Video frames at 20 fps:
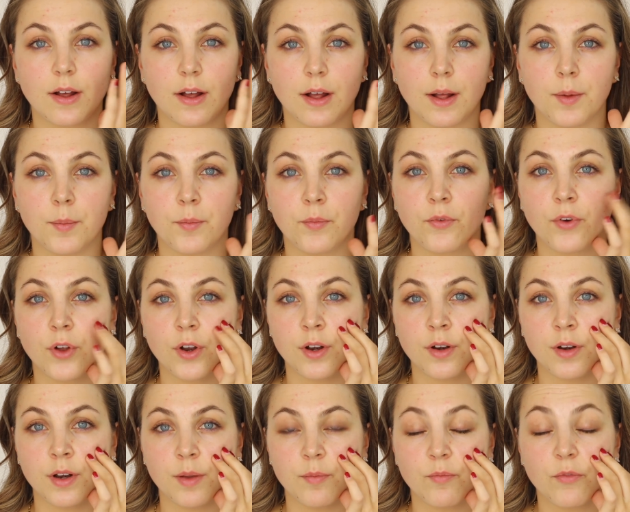Ähm,
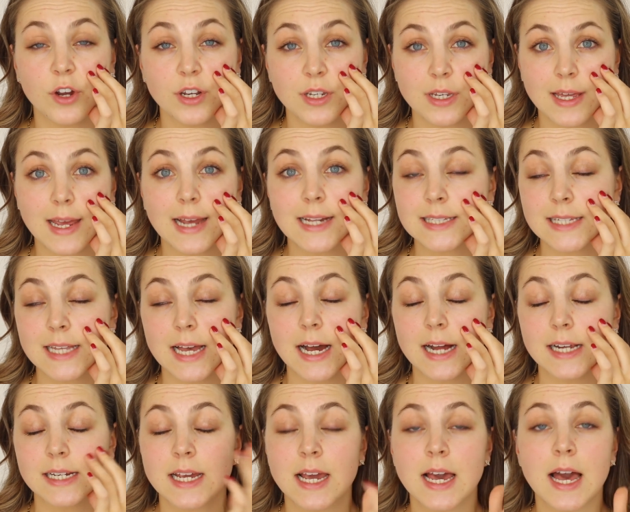von dem
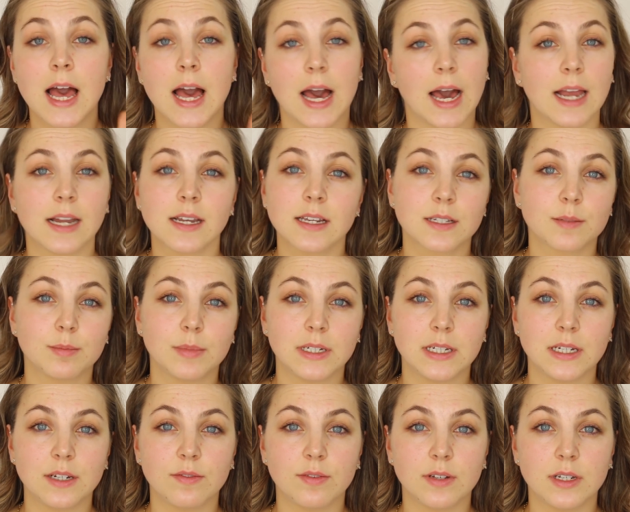Feuchtigkeitsgehalt reicht es mir
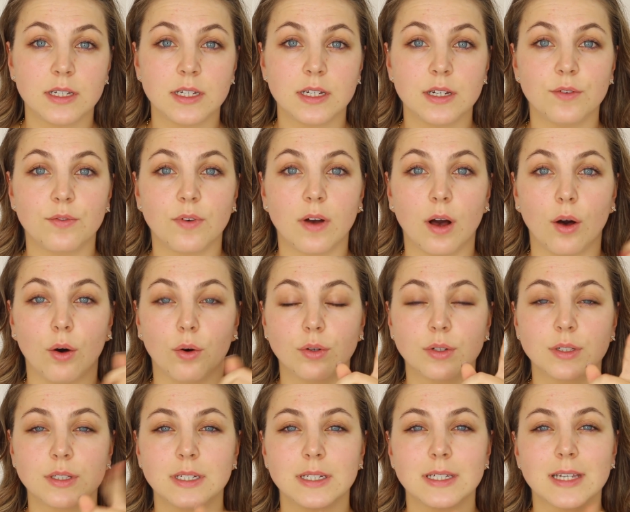definitiv
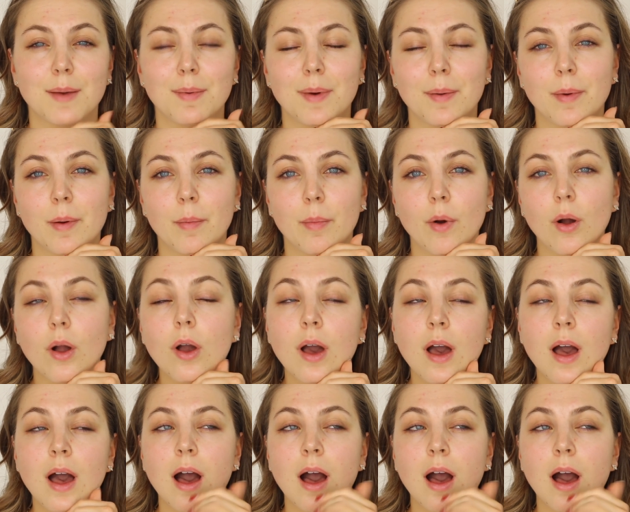aus. Ich habe aber Bock